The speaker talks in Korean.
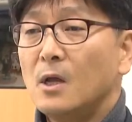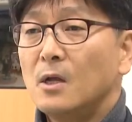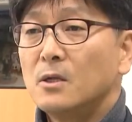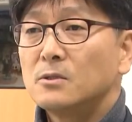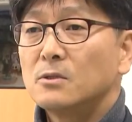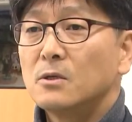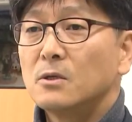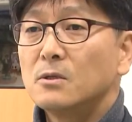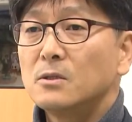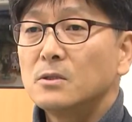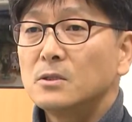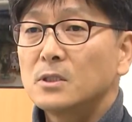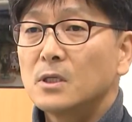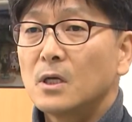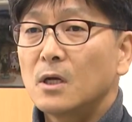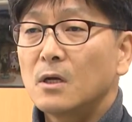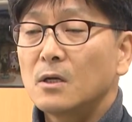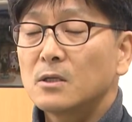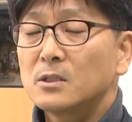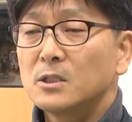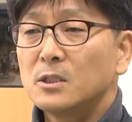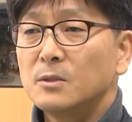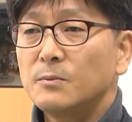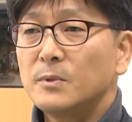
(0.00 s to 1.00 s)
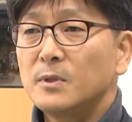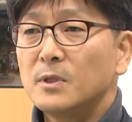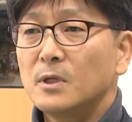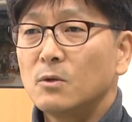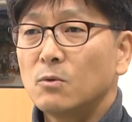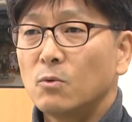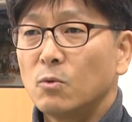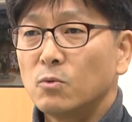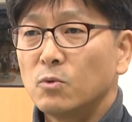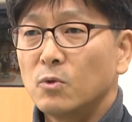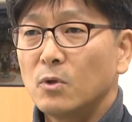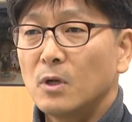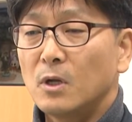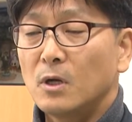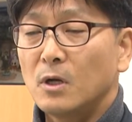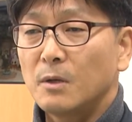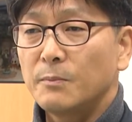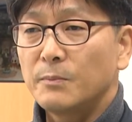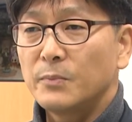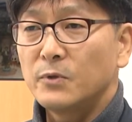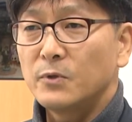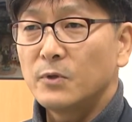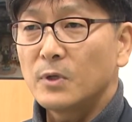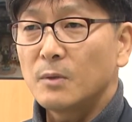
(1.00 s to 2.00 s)
정작 시민들의
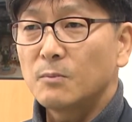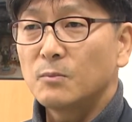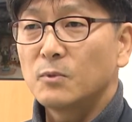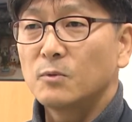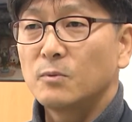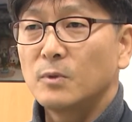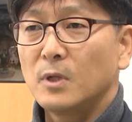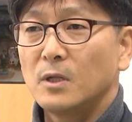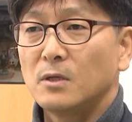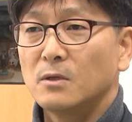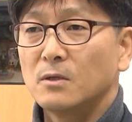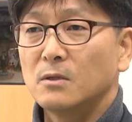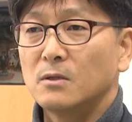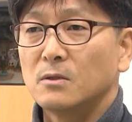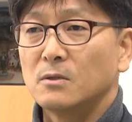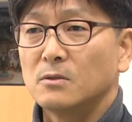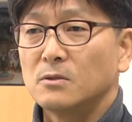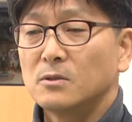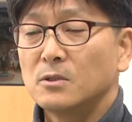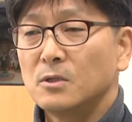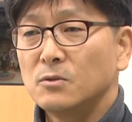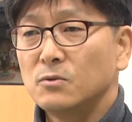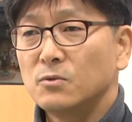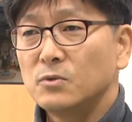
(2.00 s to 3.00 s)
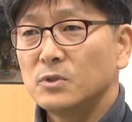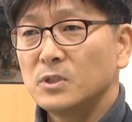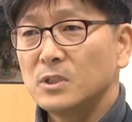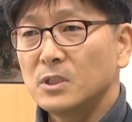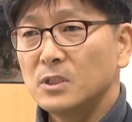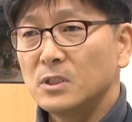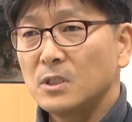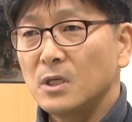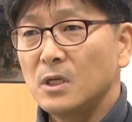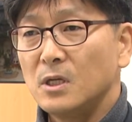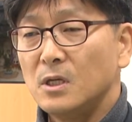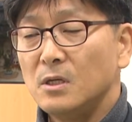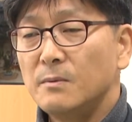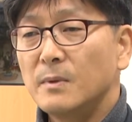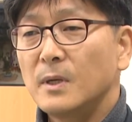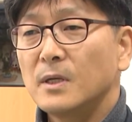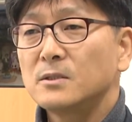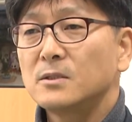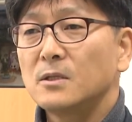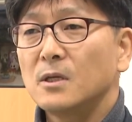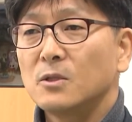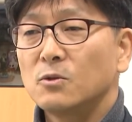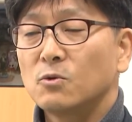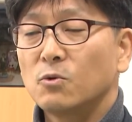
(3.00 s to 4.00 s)
공론화가 필요한 부분에는 전주시의
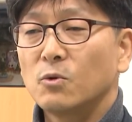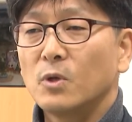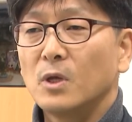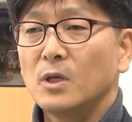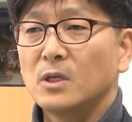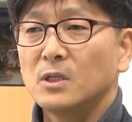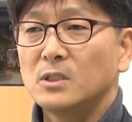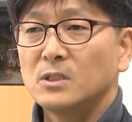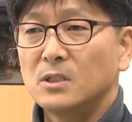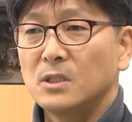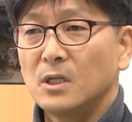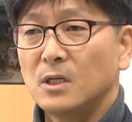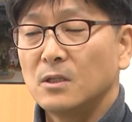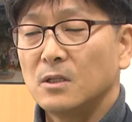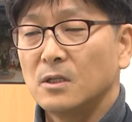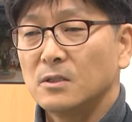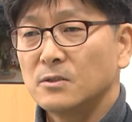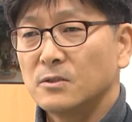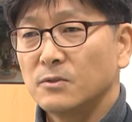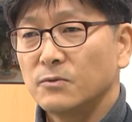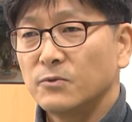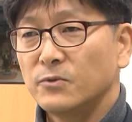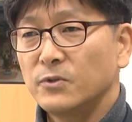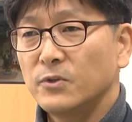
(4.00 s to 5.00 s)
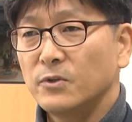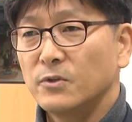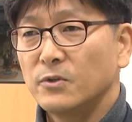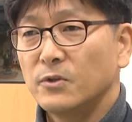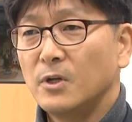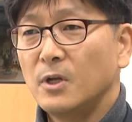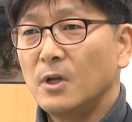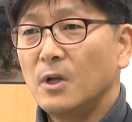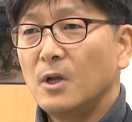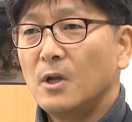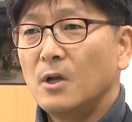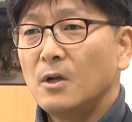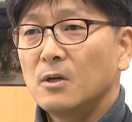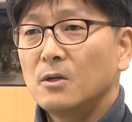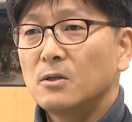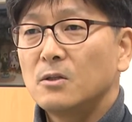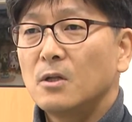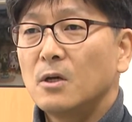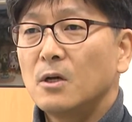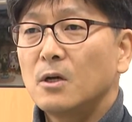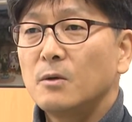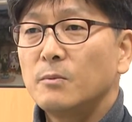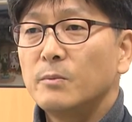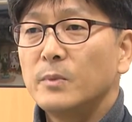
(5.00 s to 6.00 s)
일방적인 통행이 진행 됐었고요. 그
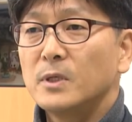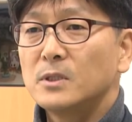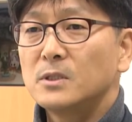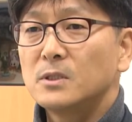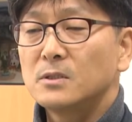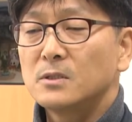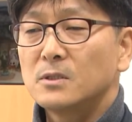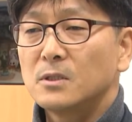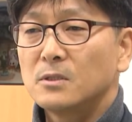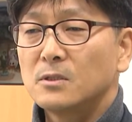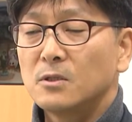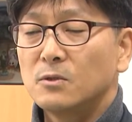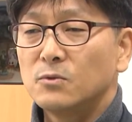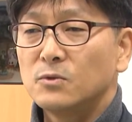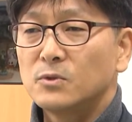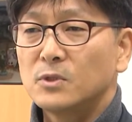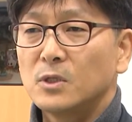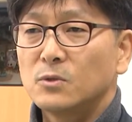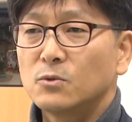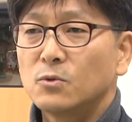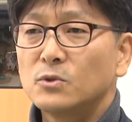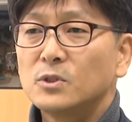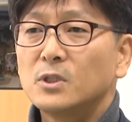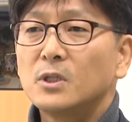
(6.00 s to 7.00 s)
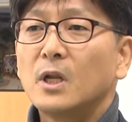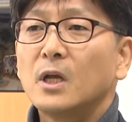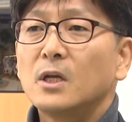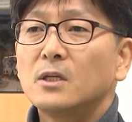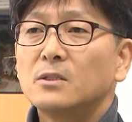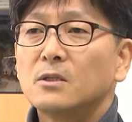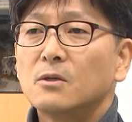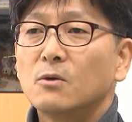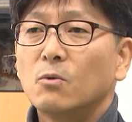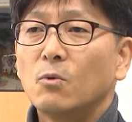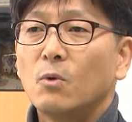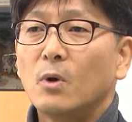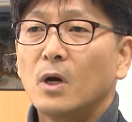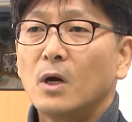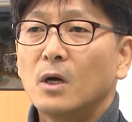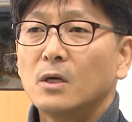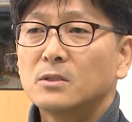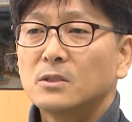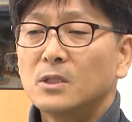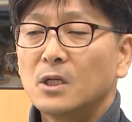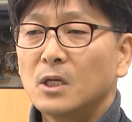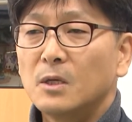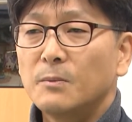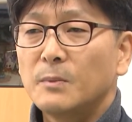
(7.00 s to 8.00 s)
다음에 실제 전주시의 소신행정과
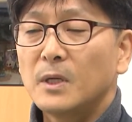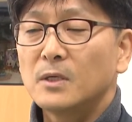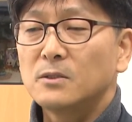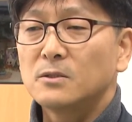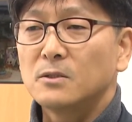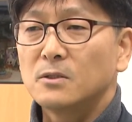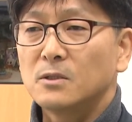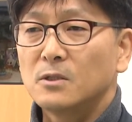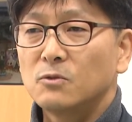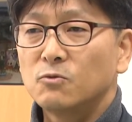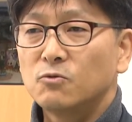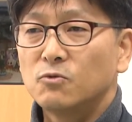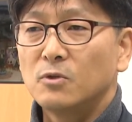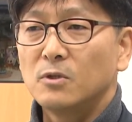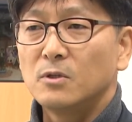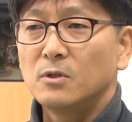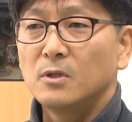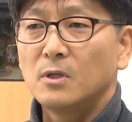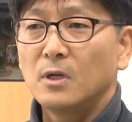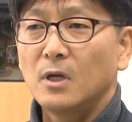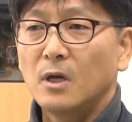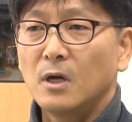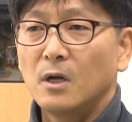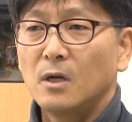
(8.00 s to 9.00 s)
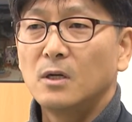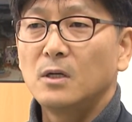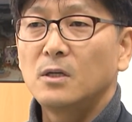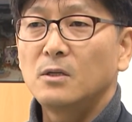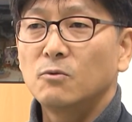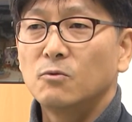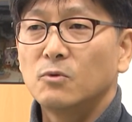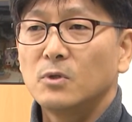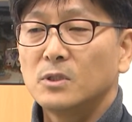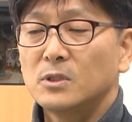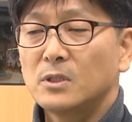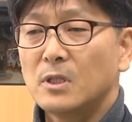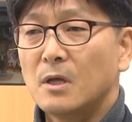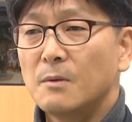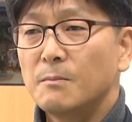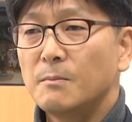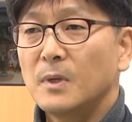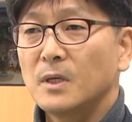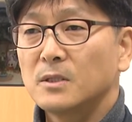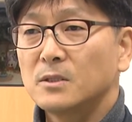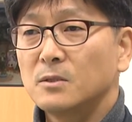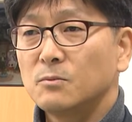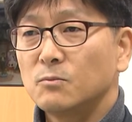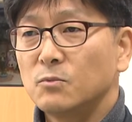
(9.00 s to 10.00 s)
책임행정이 구현돼야 할 우리
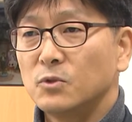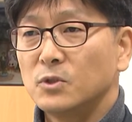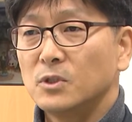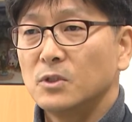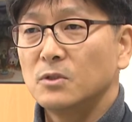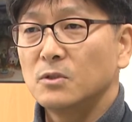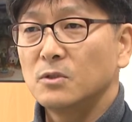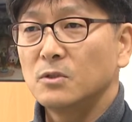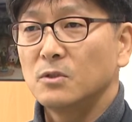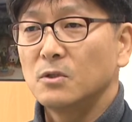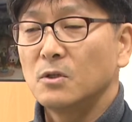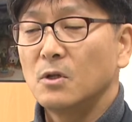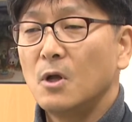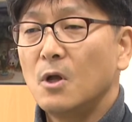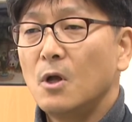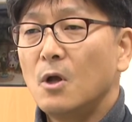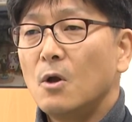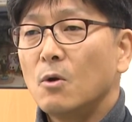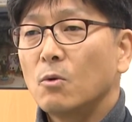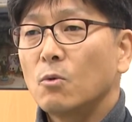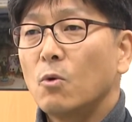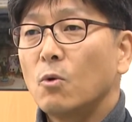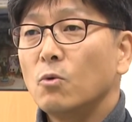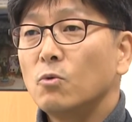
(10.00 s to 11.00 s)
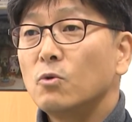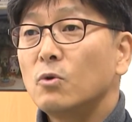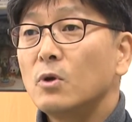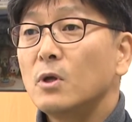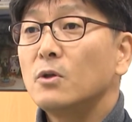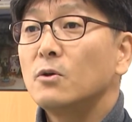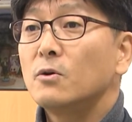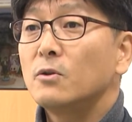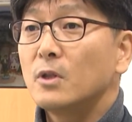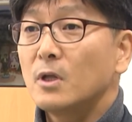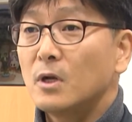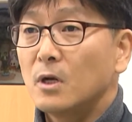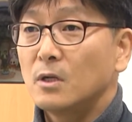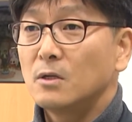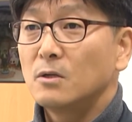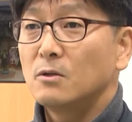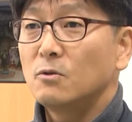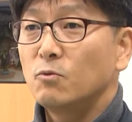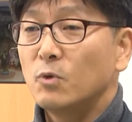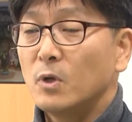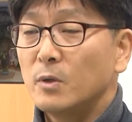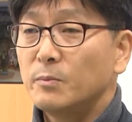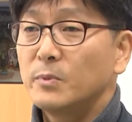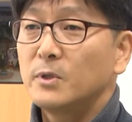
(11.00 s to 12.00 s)
대한방직 부지는 공론화위원회라는
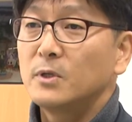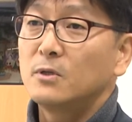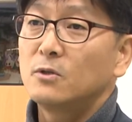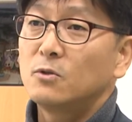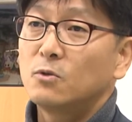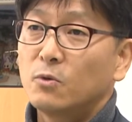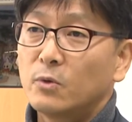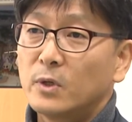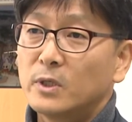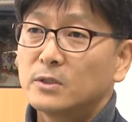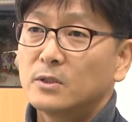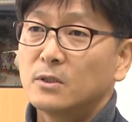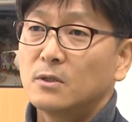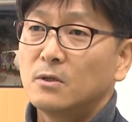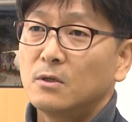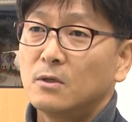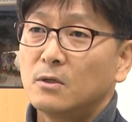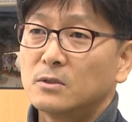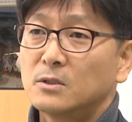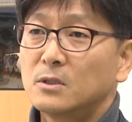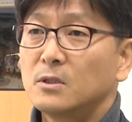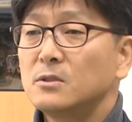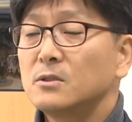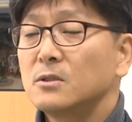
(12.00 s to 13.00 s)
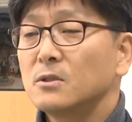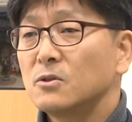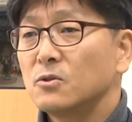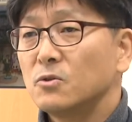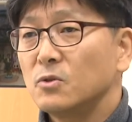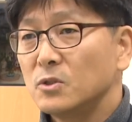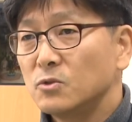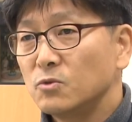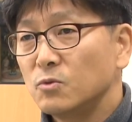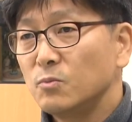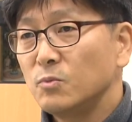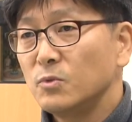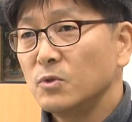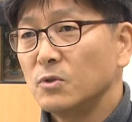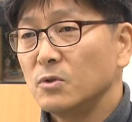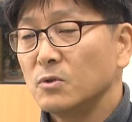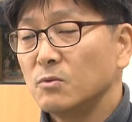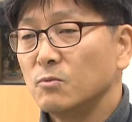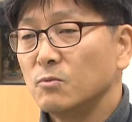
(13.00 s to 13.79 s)
외피를 통해서 슬쩍 뒤에 숨는